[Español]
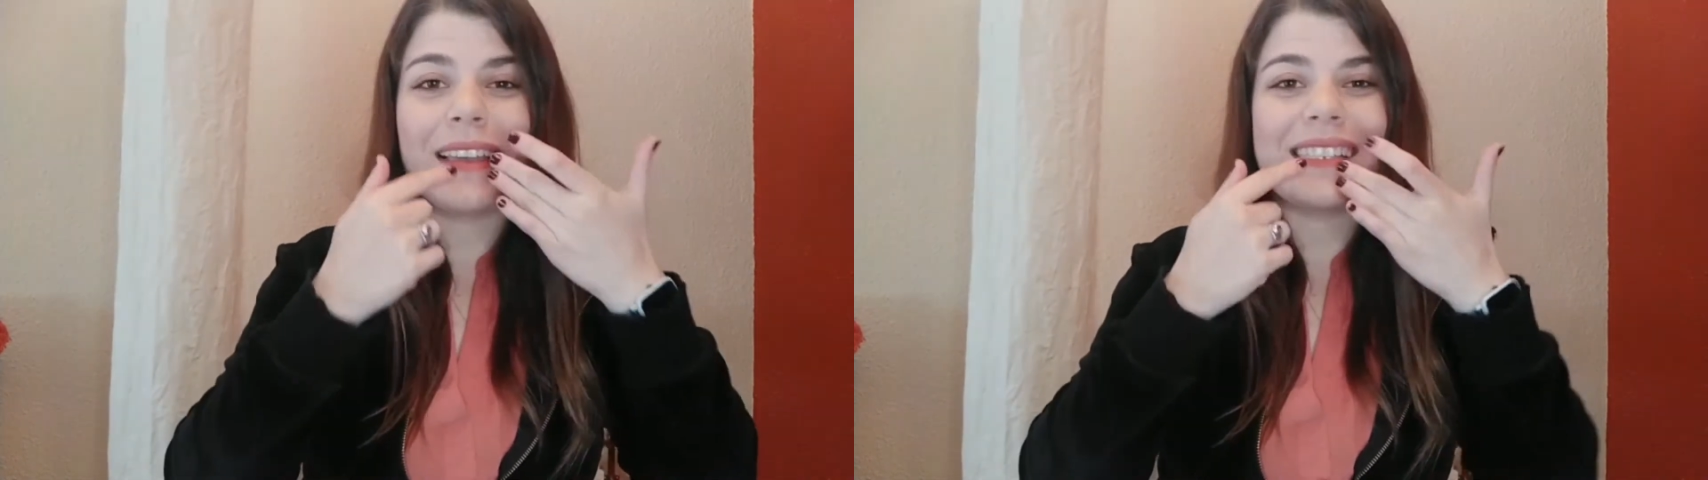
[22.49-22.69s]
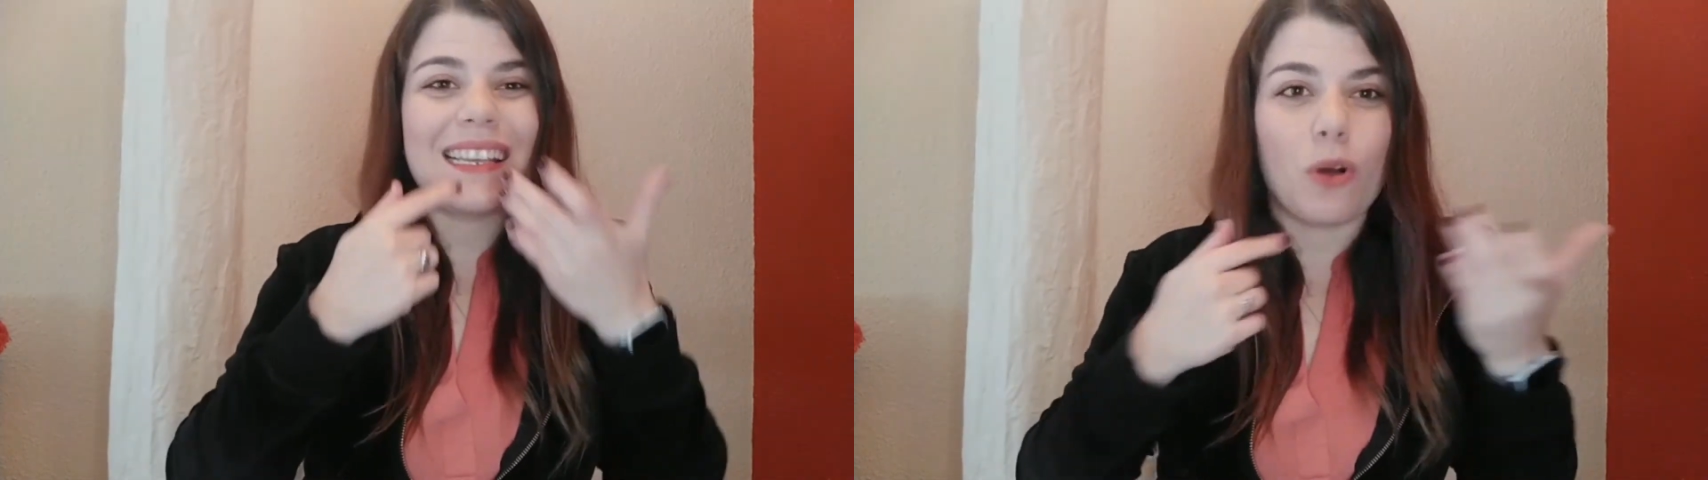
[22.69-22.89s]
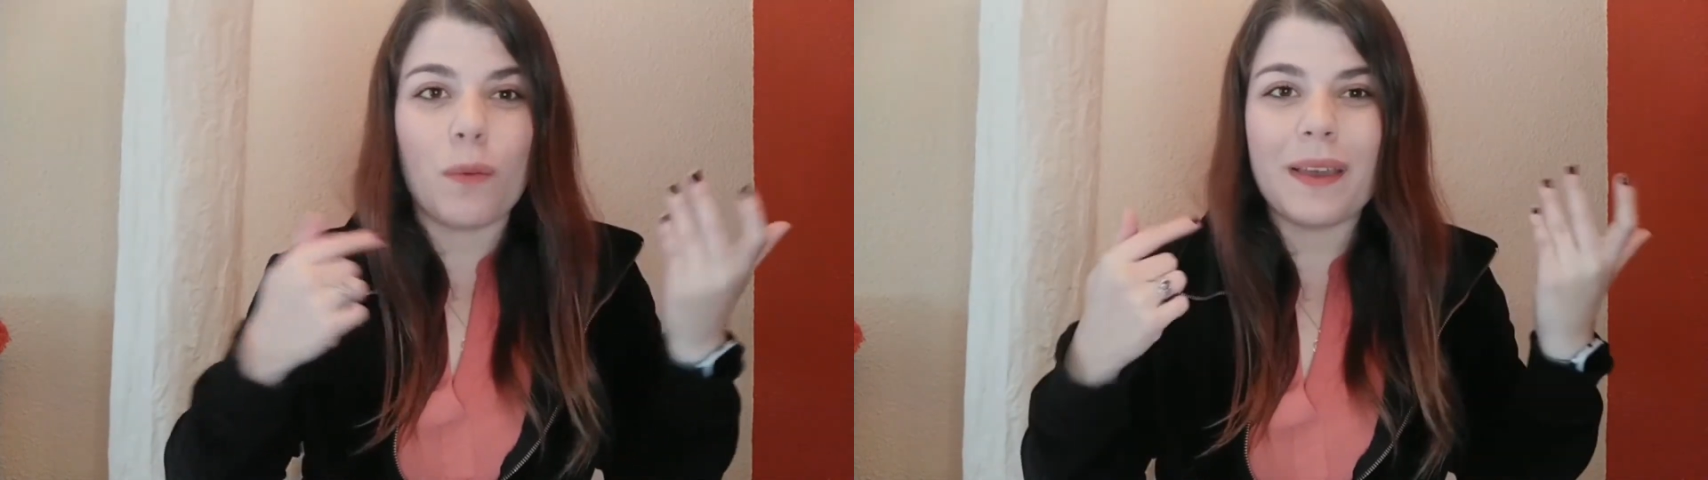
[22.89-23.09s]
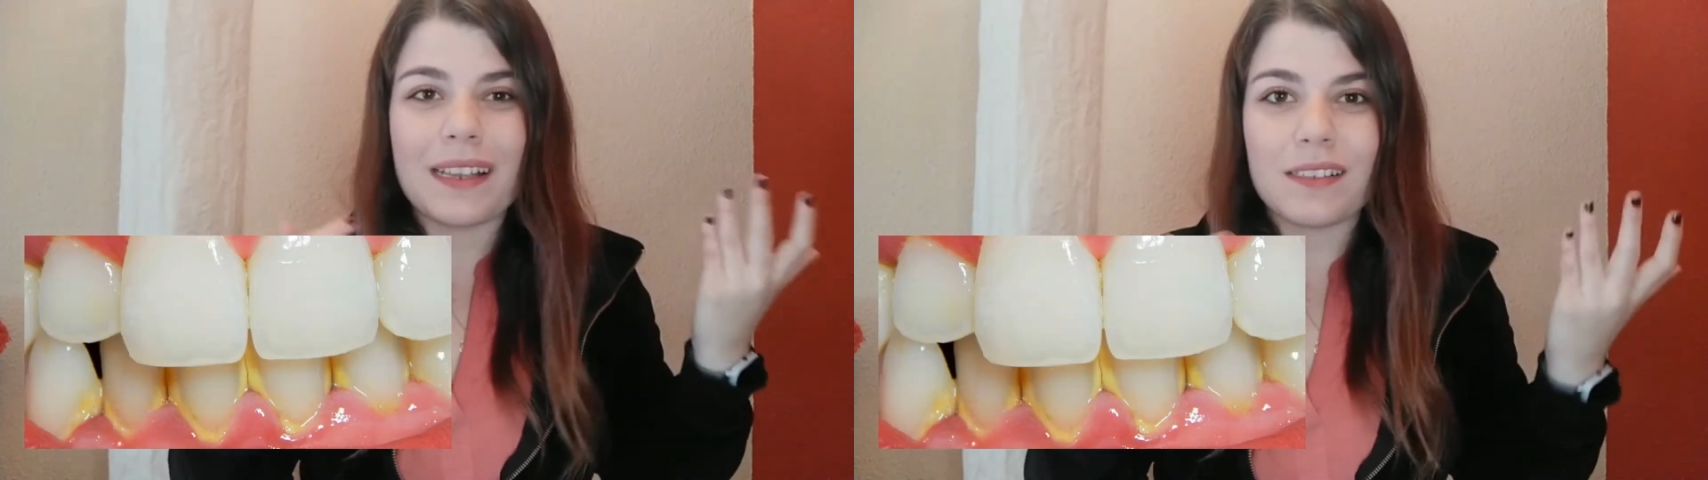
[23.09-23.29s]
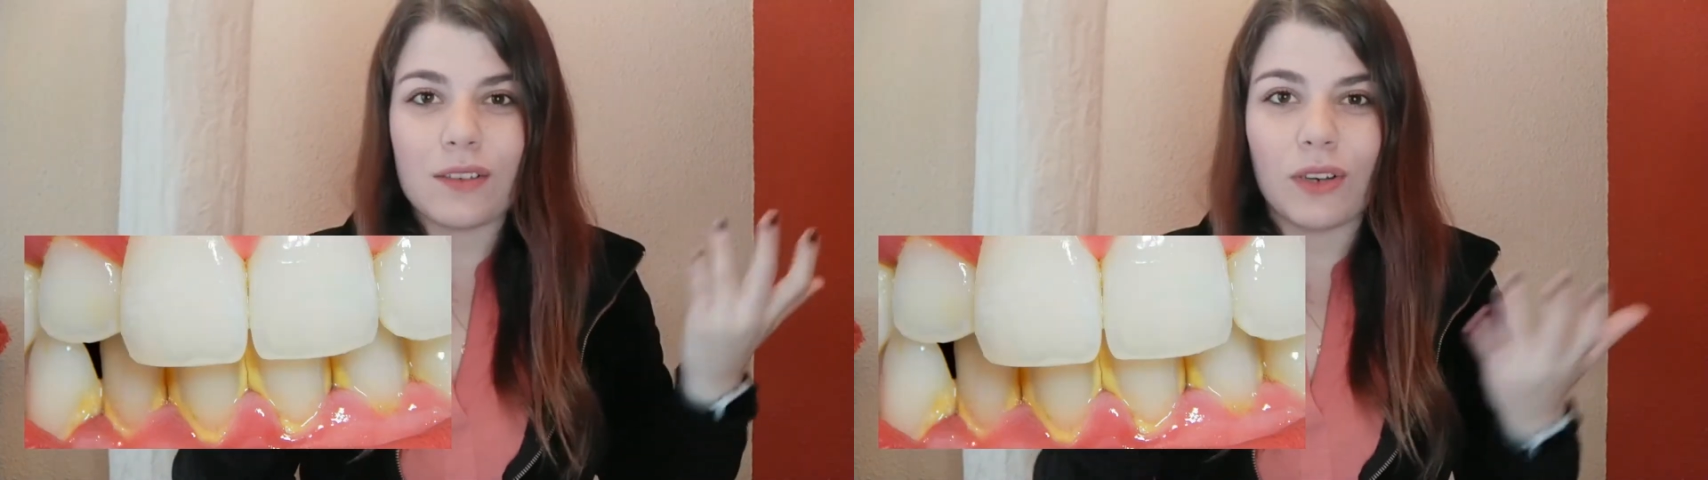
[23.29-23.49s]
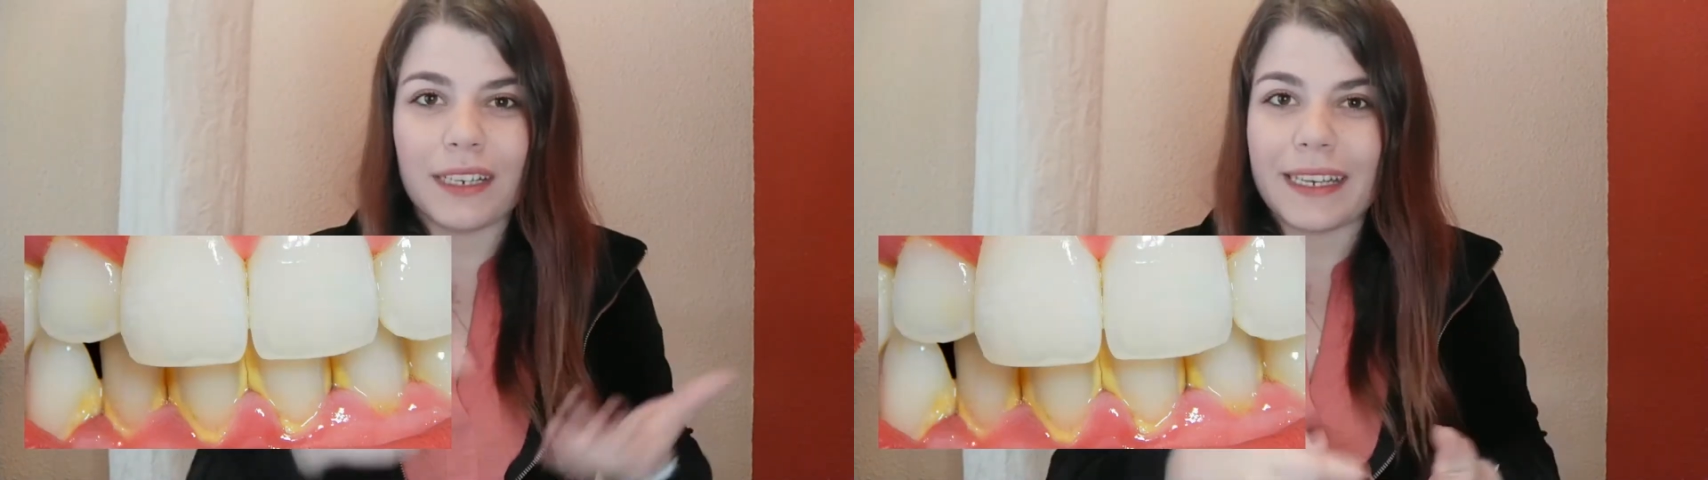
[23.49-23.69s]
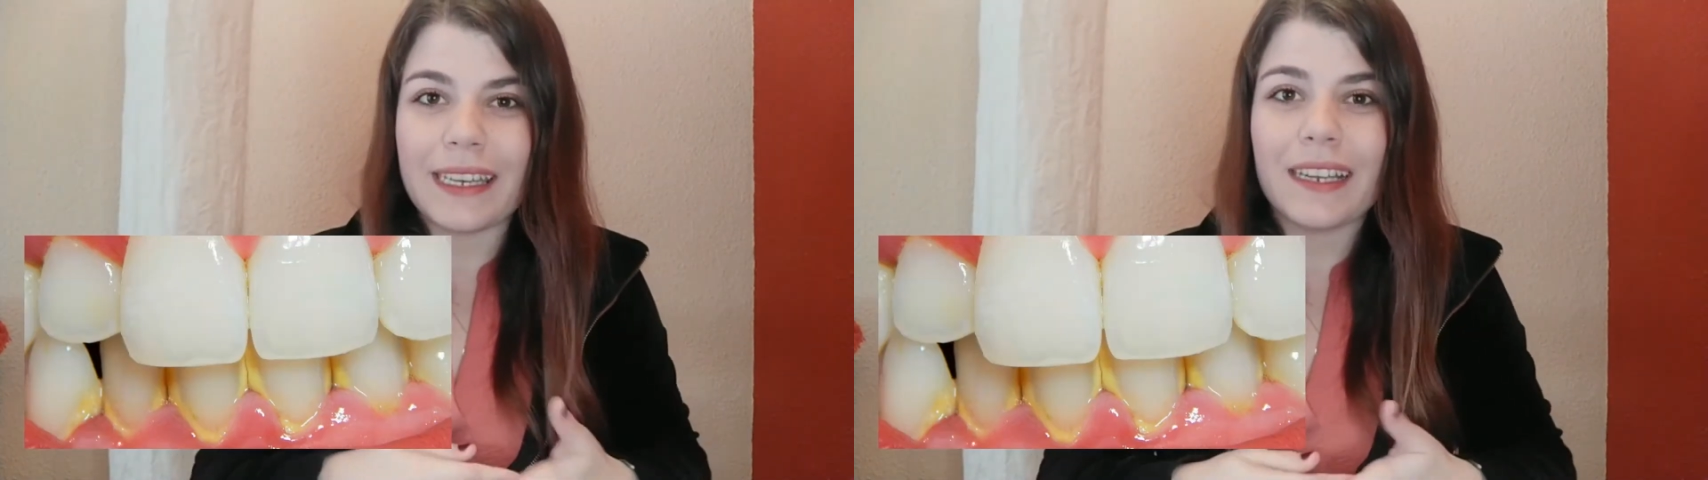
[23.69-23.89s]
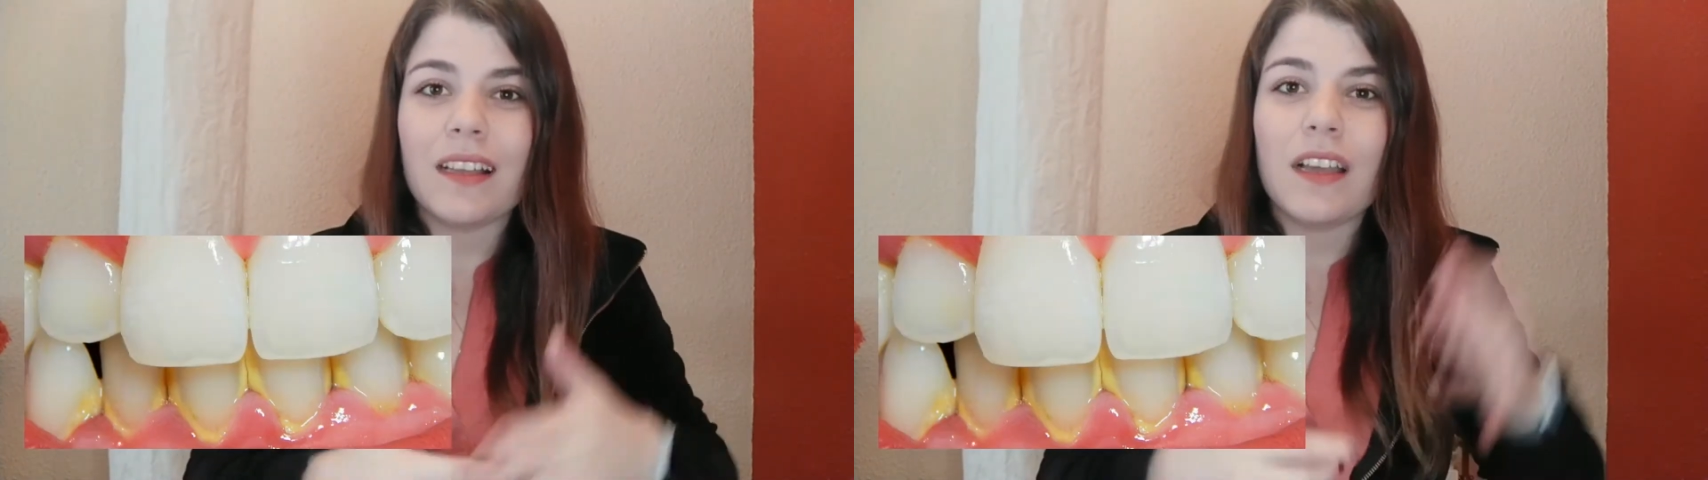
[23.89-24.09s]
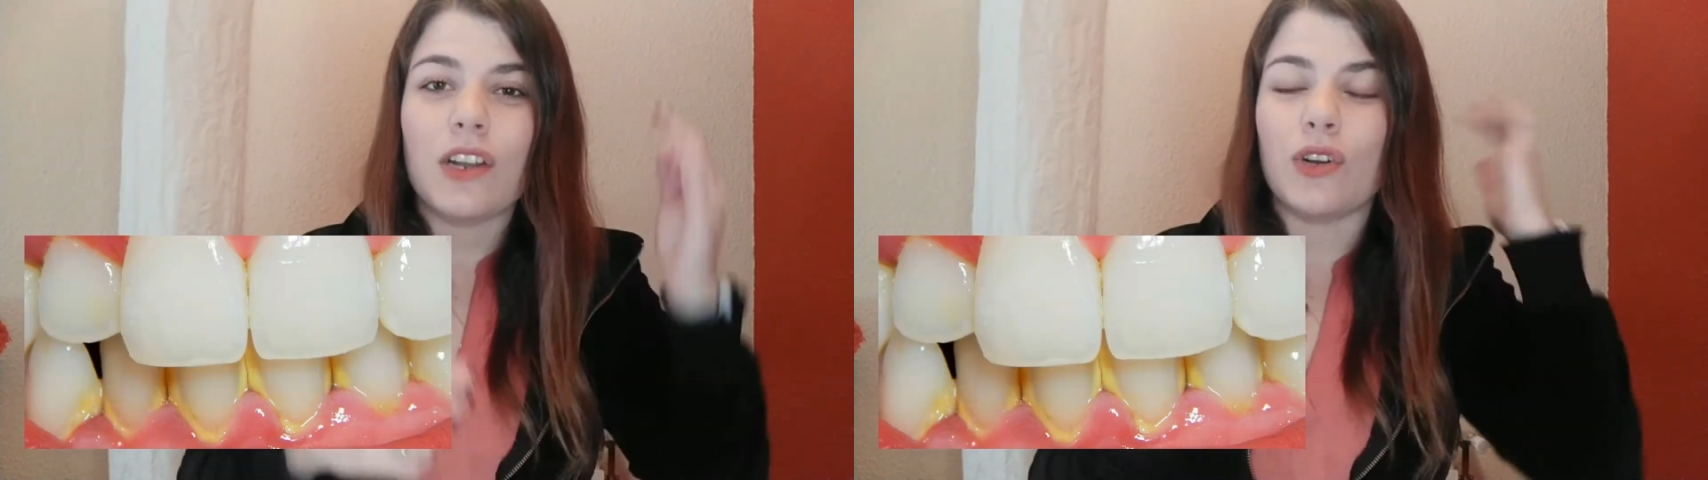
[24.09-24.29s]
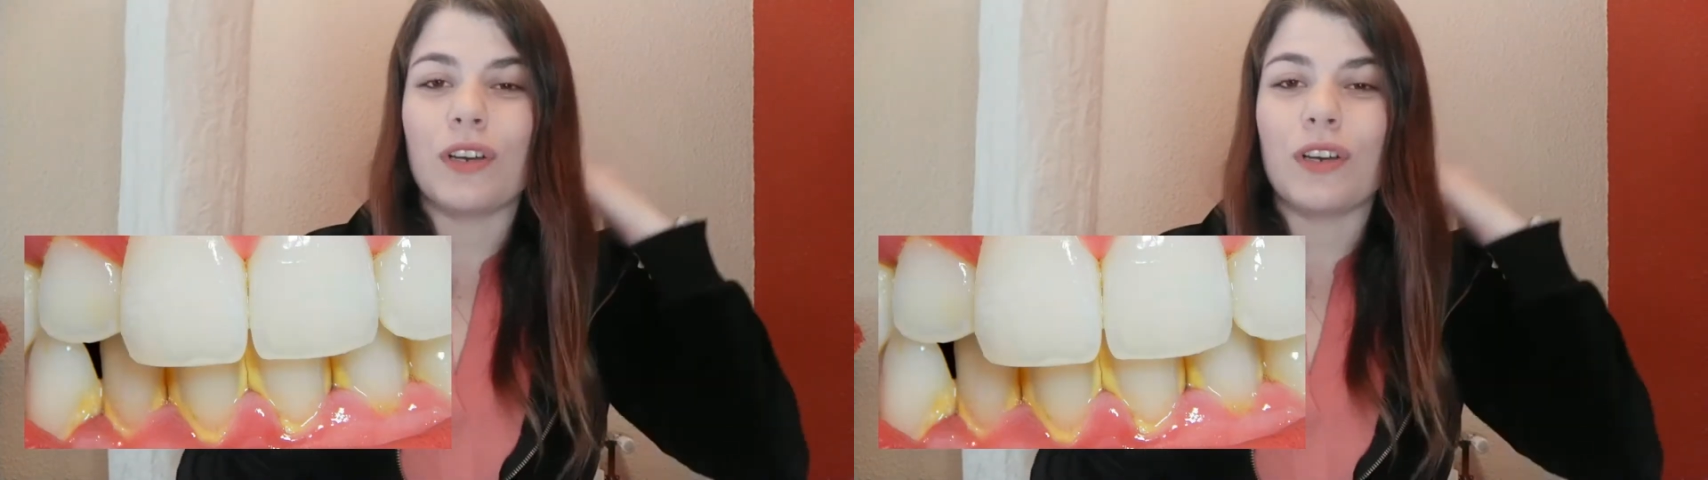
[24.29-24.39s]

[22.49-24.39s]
que se nos vea sonreír,